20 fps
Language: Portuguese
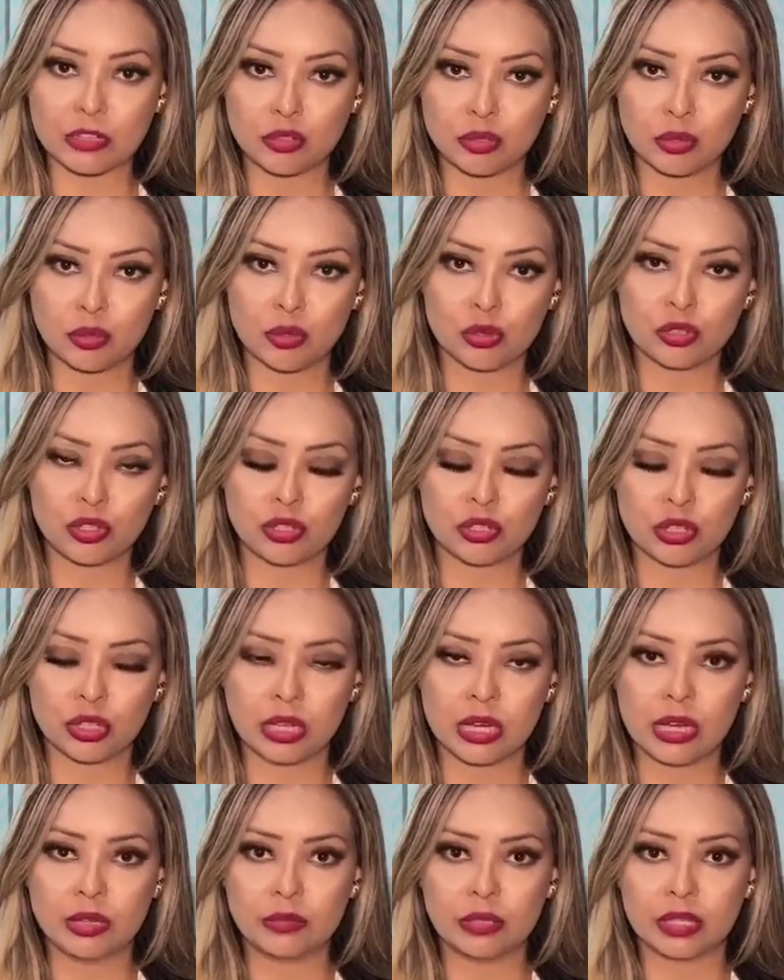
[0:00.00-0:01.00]
do
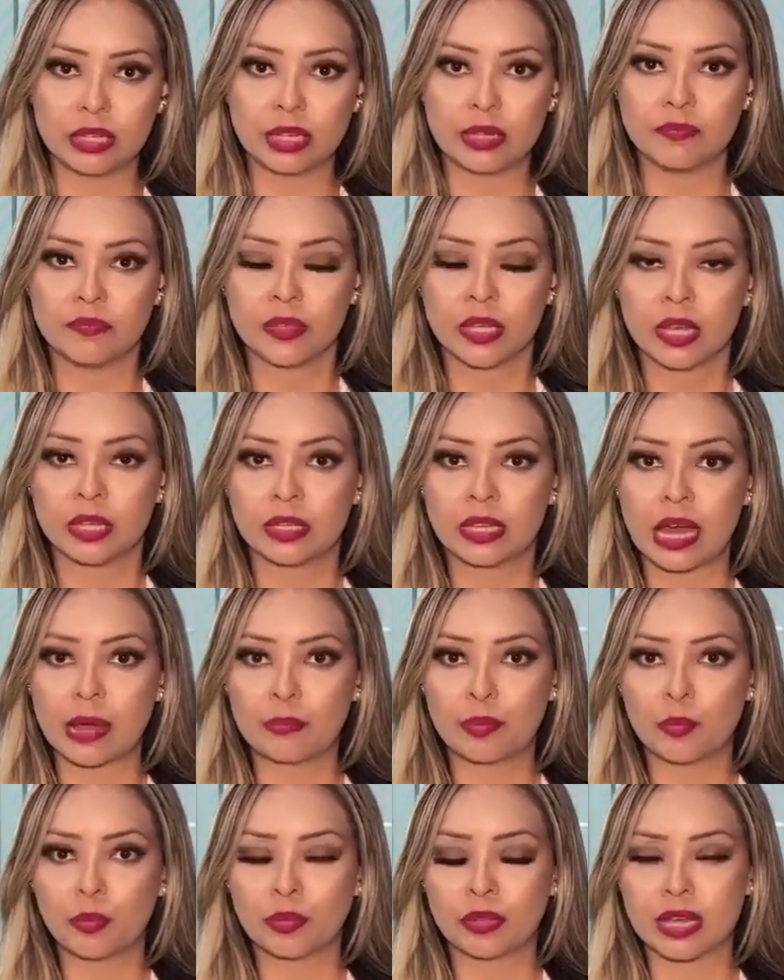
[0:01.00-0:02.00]
cotidiano ali da
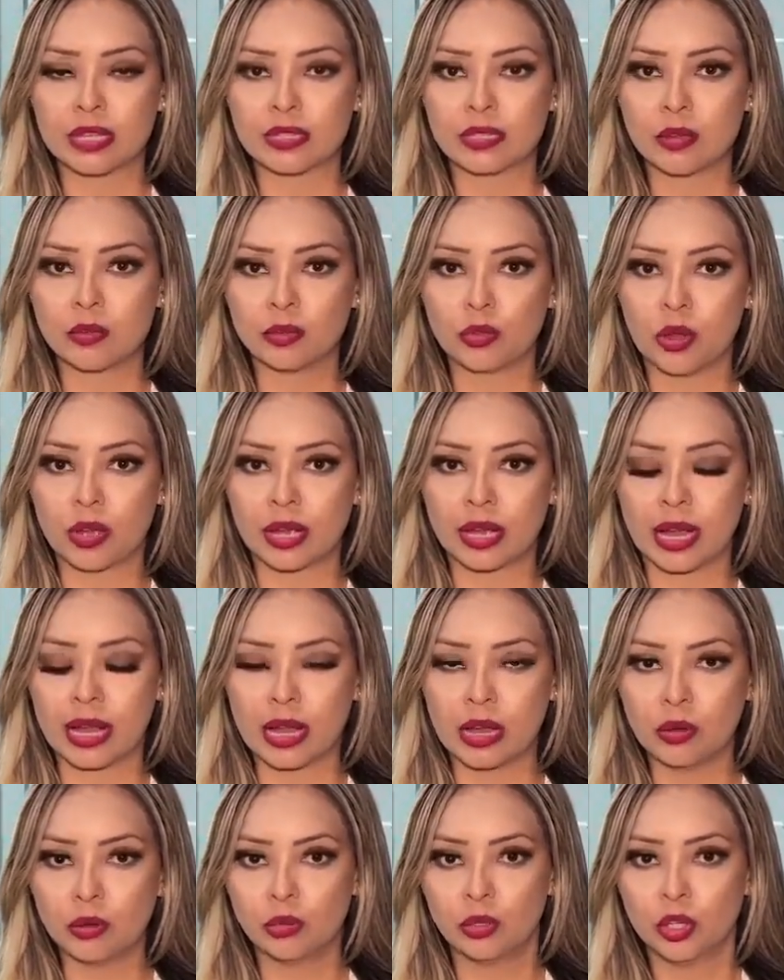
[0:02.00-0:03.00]
população
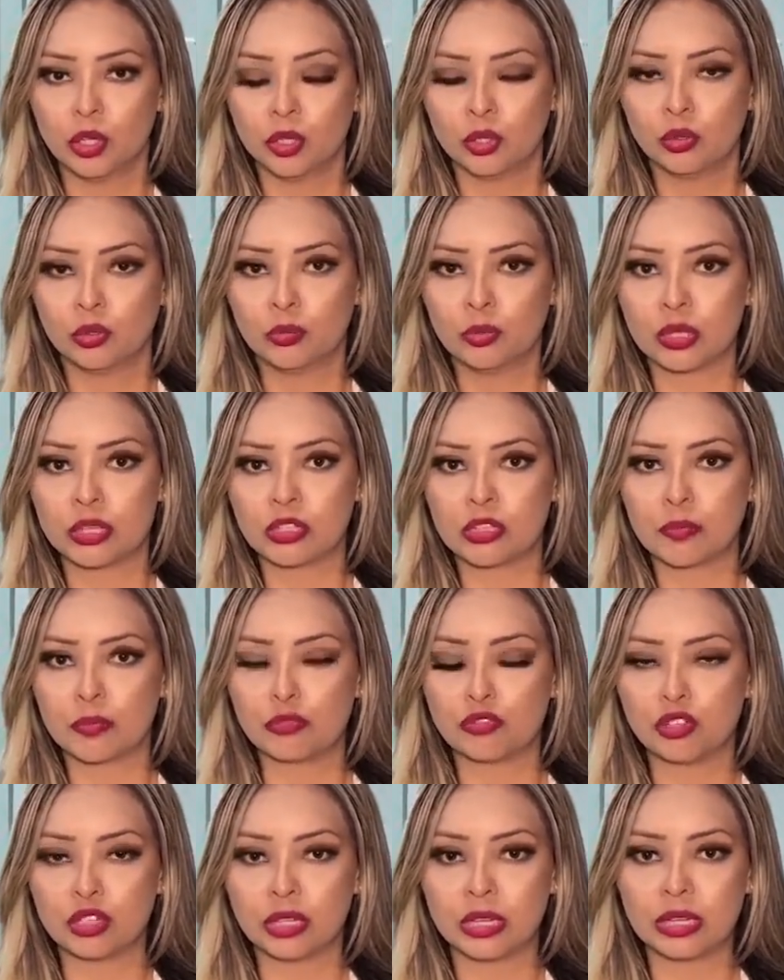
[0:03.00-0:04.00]
local no município
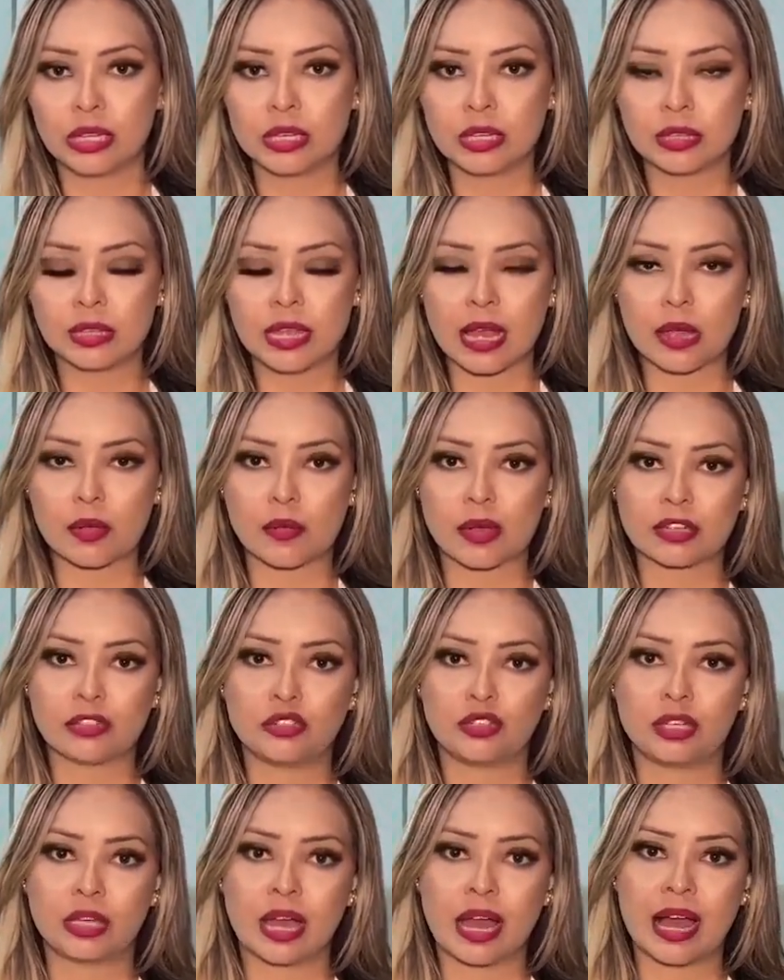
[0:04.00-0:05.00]
de
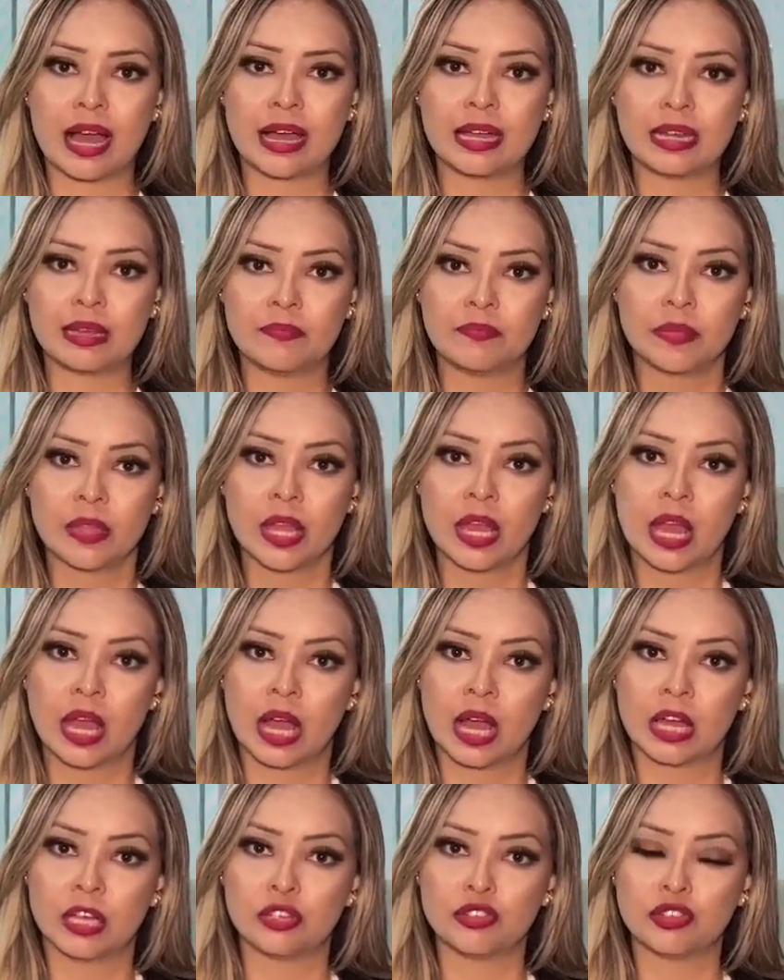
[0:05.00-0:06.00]
Itacoatiara.
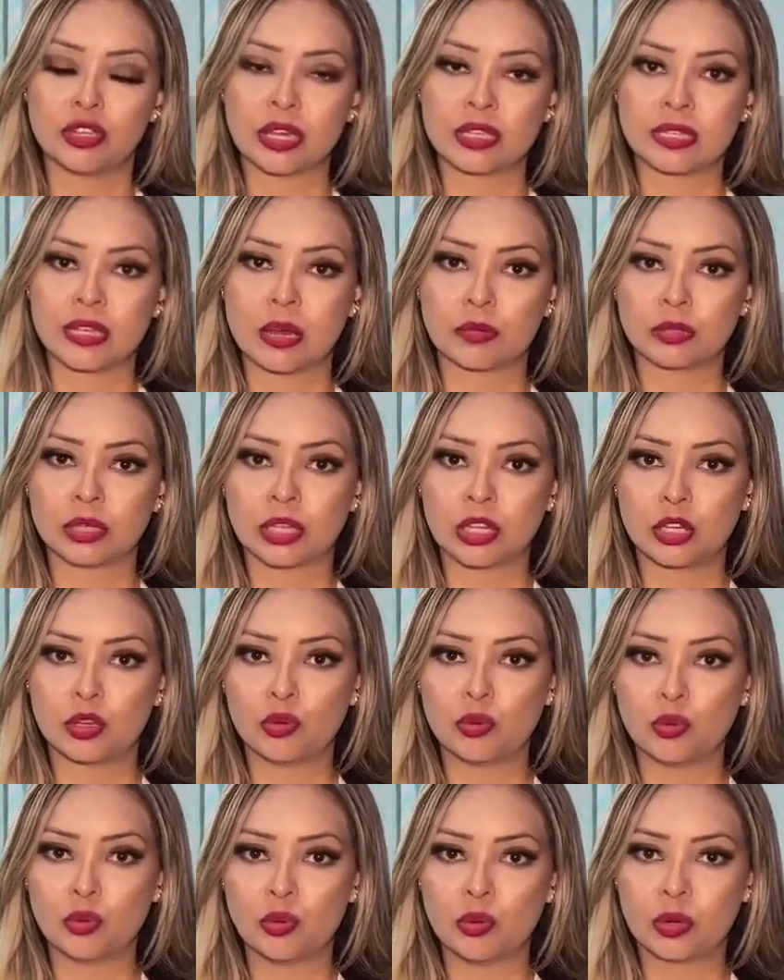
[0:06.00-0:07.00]
A gente ressalta que
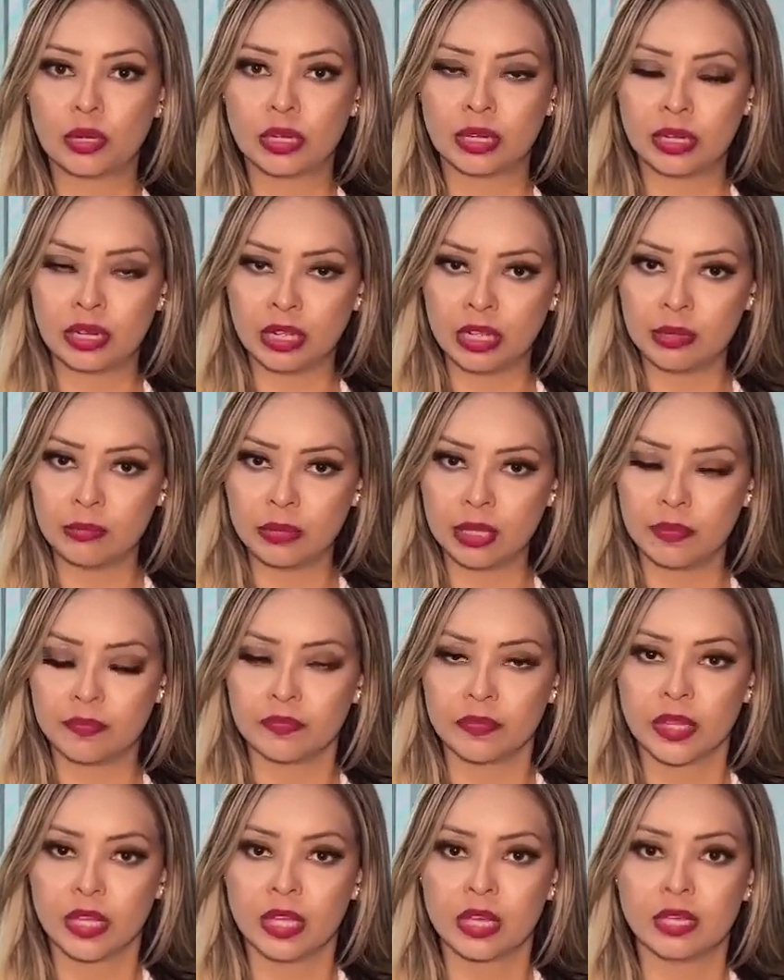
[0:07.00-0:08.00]
o crime
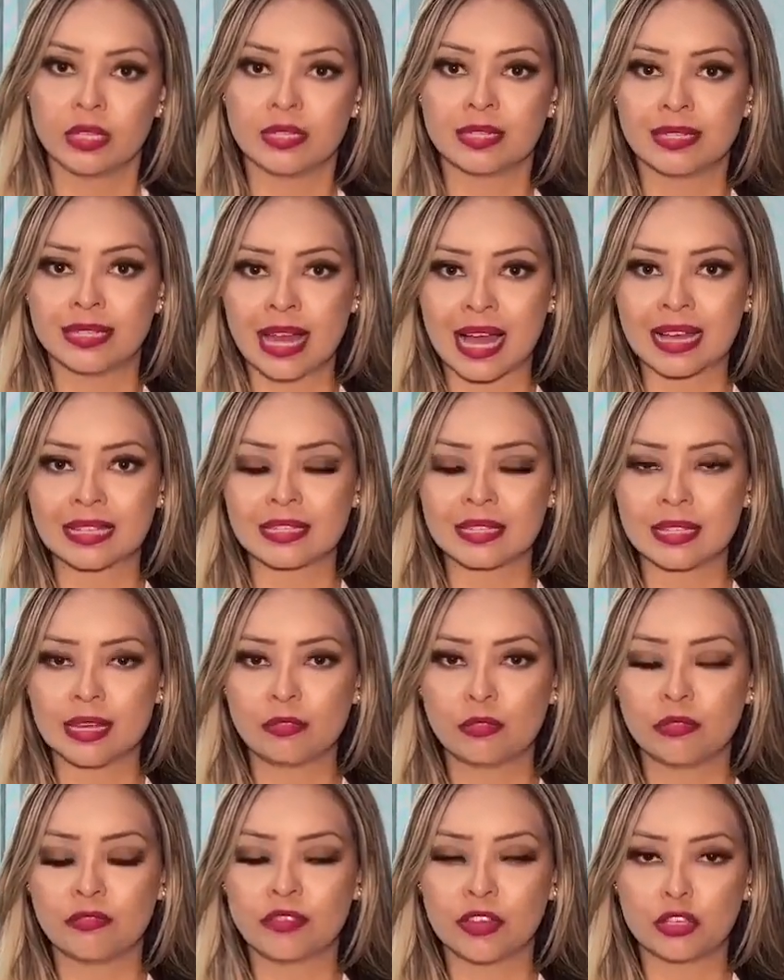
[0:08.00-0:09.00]
está
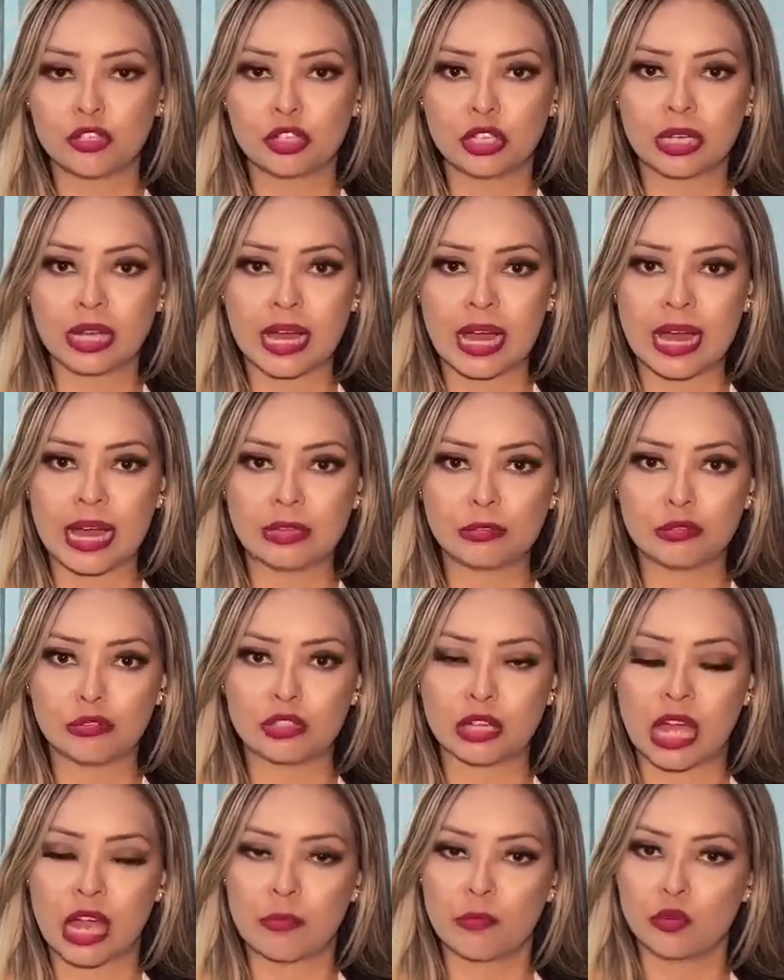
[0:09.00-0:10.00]
sendo investigado
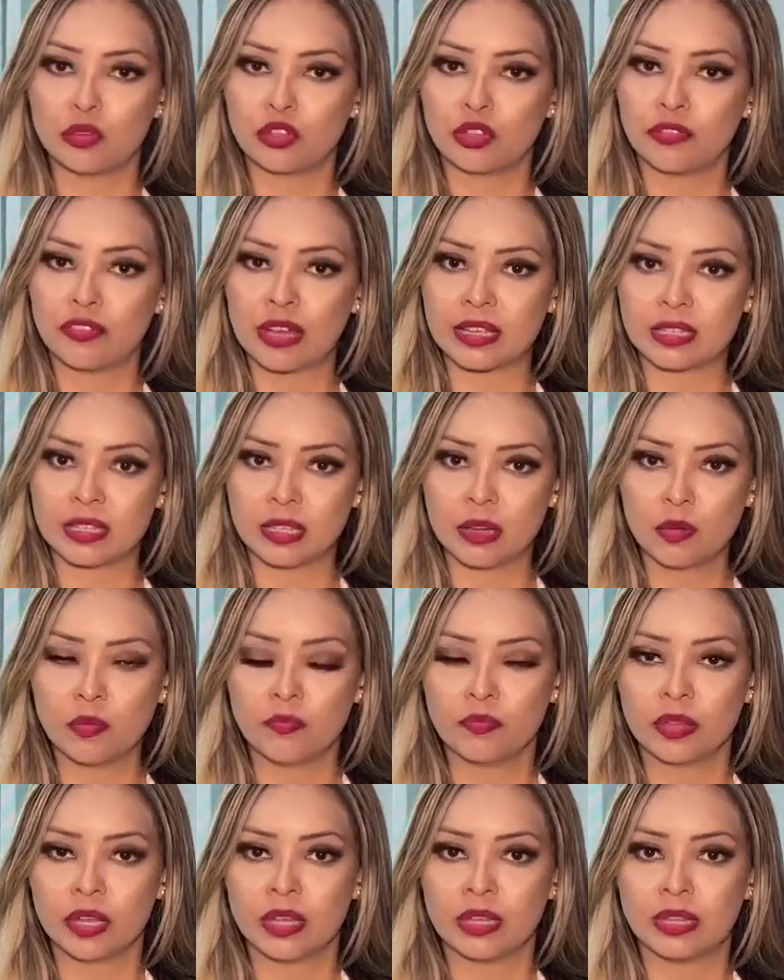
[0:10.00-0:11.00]
já a motivação
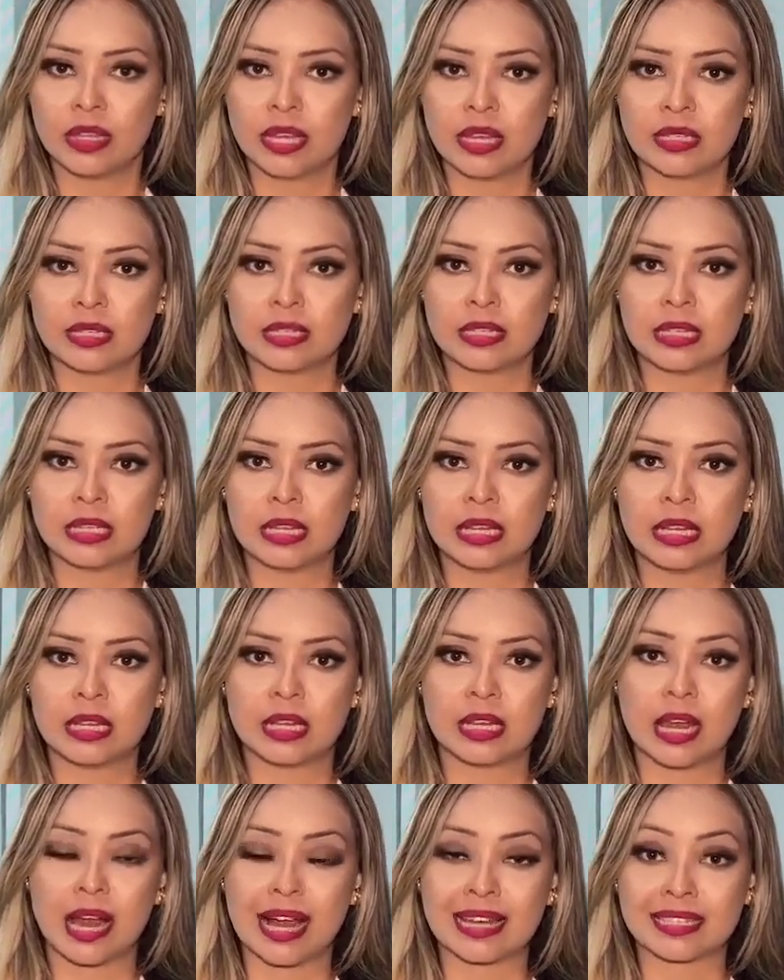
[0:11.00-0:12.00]

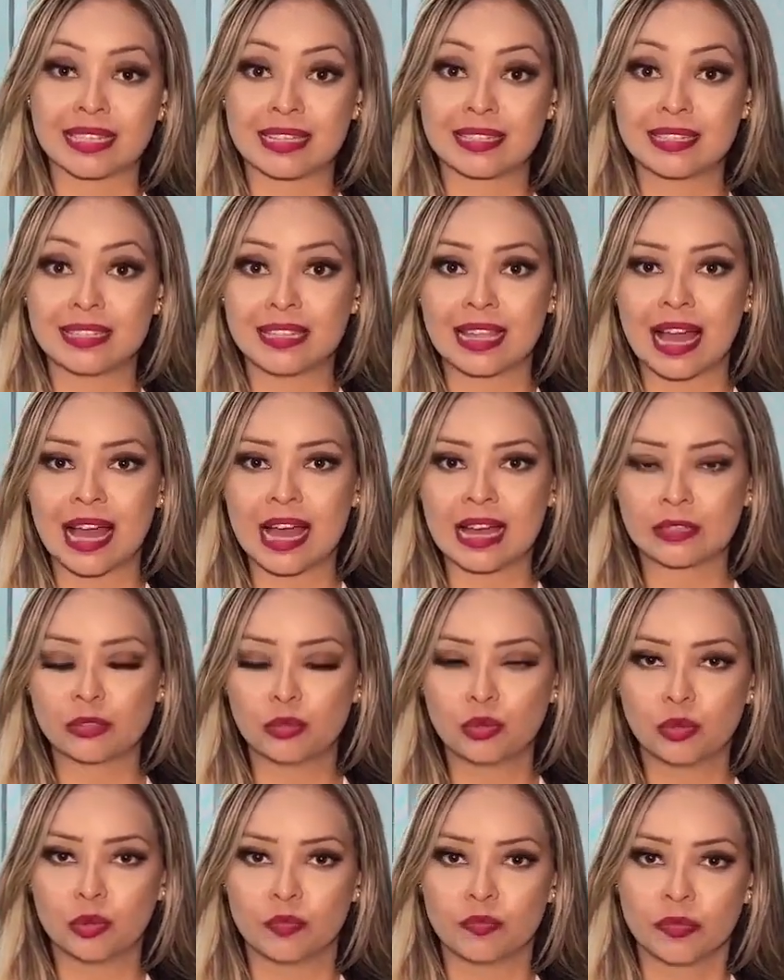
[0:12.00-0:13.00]
desse assassinato